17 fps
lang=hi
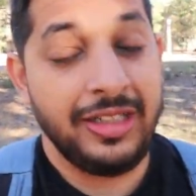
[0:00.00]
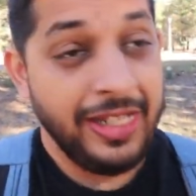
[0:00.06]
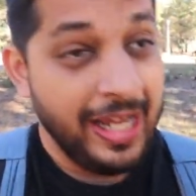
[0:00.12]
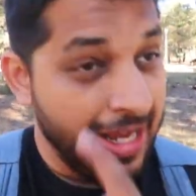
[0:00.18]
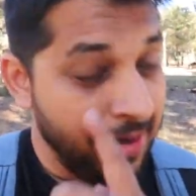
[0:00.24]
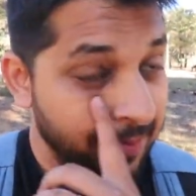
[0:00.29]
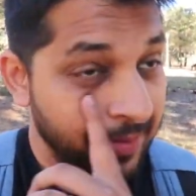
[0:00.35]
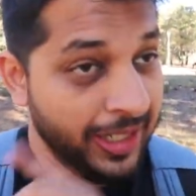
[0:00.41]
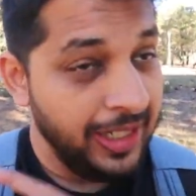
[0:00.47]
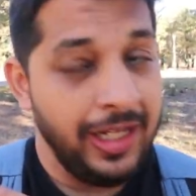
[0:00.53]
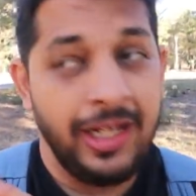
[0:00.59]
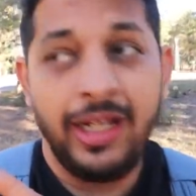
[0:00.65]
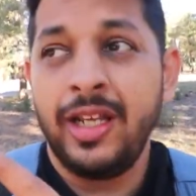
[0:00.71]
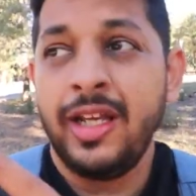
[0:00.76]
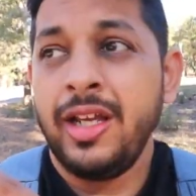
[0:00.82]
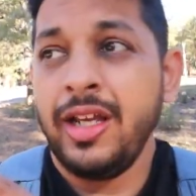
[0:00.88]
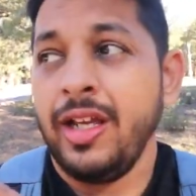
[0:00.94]
यहाँ पे ही
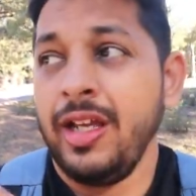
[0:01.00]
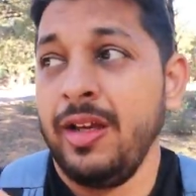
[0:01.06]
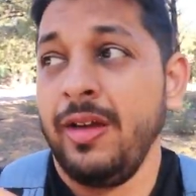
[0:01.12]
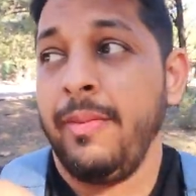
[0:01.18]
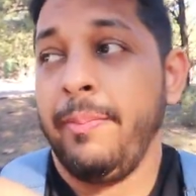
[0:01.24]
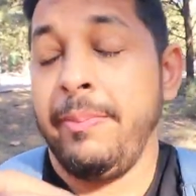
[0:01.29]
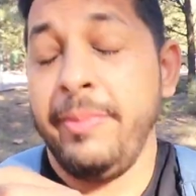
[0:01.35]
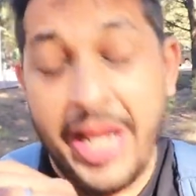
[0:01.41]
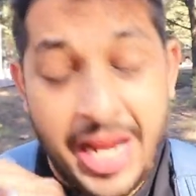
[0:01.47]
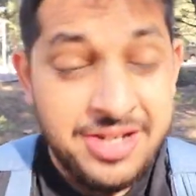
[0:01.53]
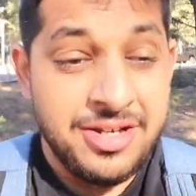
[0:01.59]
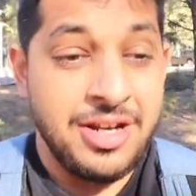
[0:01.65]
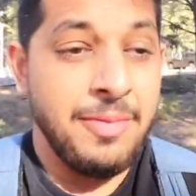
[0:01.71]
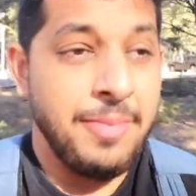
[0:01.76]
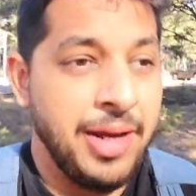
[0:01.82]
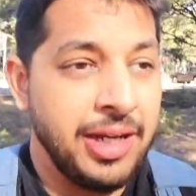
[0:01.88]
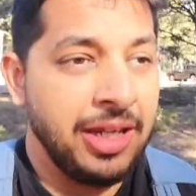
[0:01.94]

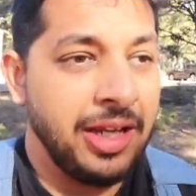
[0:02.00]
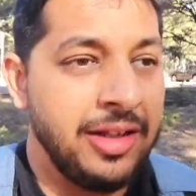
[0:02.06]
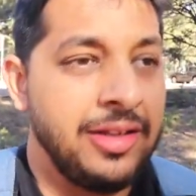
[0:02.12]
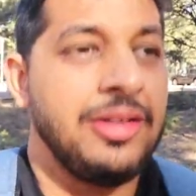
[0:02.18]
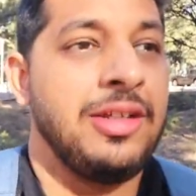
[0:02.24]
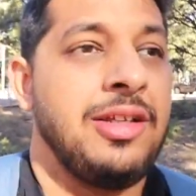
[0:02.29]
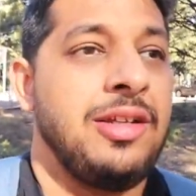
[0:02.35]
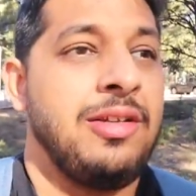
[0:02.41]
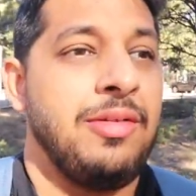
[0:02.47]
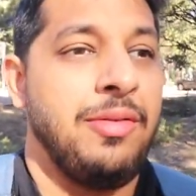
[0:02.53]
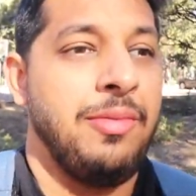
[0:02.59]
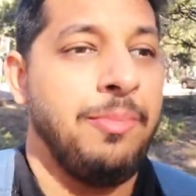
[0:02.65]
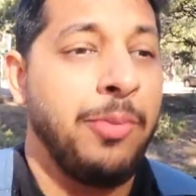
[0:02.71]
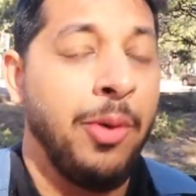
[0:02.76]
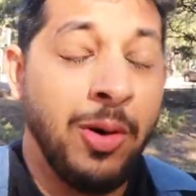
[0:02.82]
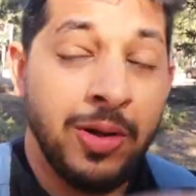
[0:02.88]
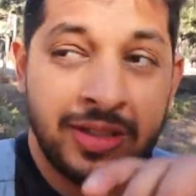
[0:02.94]
नेशनल पार्क के अंदर
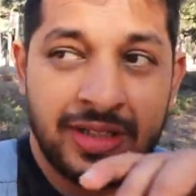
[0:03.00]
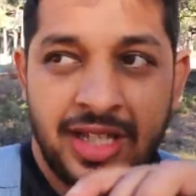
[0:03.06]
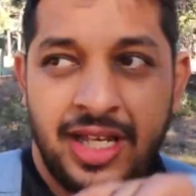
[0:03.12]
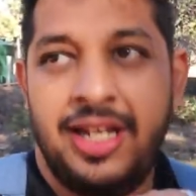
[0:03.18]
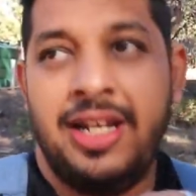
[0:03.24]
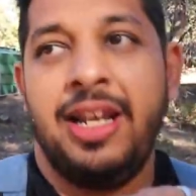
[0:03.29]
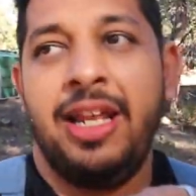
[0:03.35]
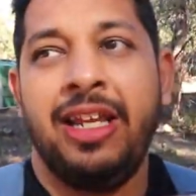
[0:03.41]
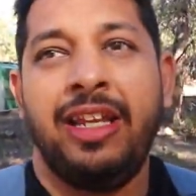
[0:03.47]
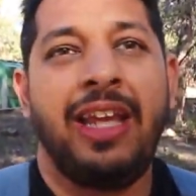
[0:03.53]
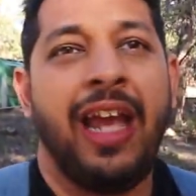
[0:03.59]
बहुत सारे लाइक